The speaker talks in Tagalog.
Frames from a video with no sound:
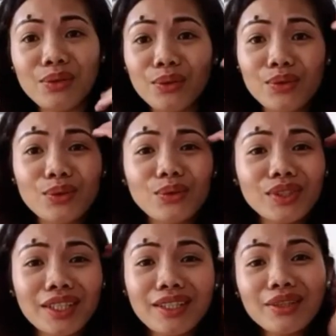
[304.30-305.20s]
nido. Gusto ko
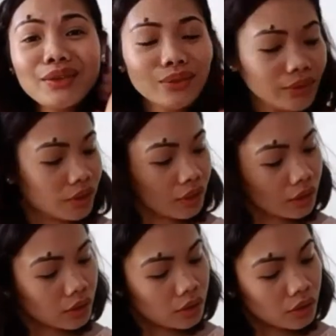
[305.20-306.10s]
sana yun.
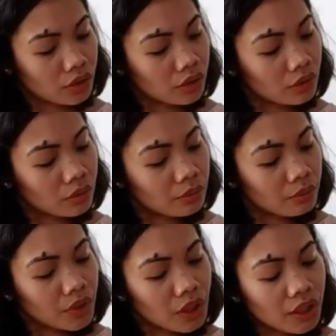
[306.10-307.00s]

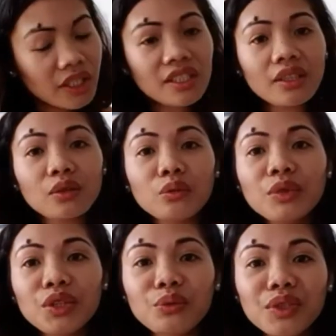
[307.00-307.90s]
Mahilig kasi
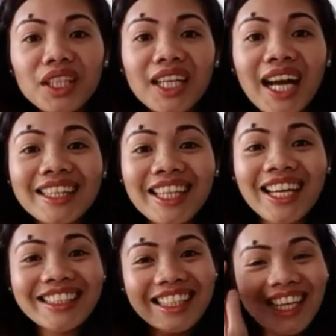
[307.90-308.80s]
akong minom ng
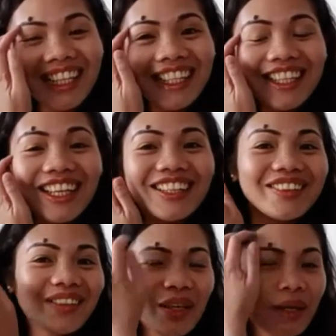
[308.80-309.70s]
gatas kahit na
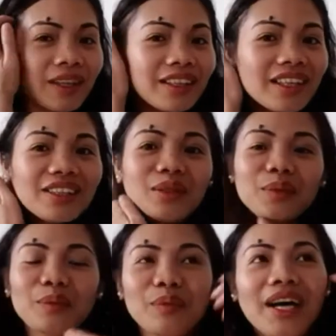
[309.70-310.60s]
ano, kahit
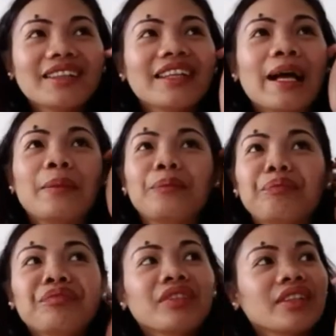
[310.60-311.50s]
na pang bata.
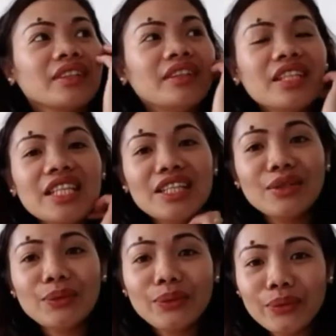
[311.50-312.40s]

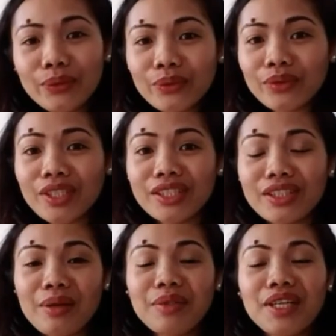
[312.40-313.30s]
Nido.
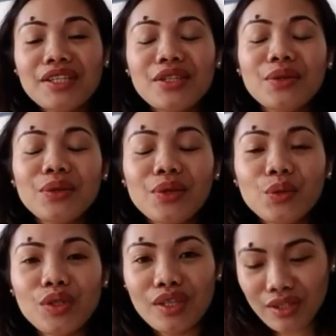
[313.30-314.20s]
Next time na lang siguro
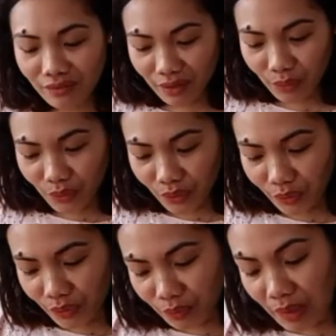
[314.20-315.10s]
yung 27
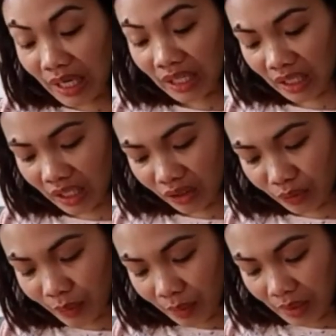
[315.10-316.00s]
euro yung malaki.
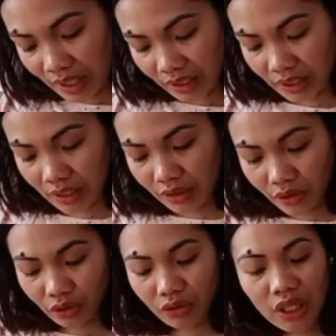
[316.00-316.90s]
Sobrang malaki niya.
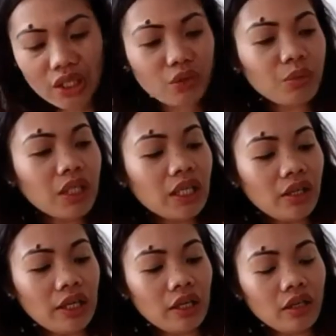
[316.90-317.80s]
So, ito na lang yung
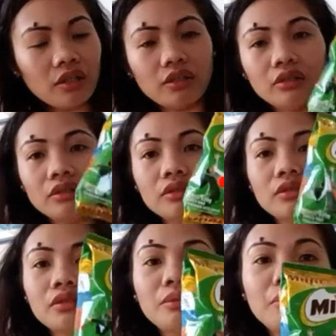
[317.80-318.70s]
binili.
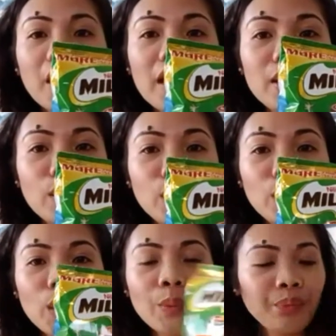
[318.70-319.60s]

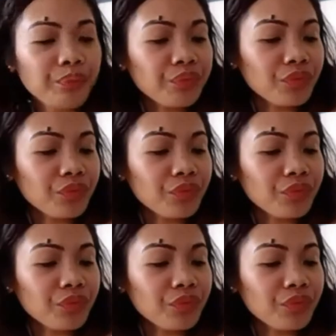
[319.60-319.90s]
Milo.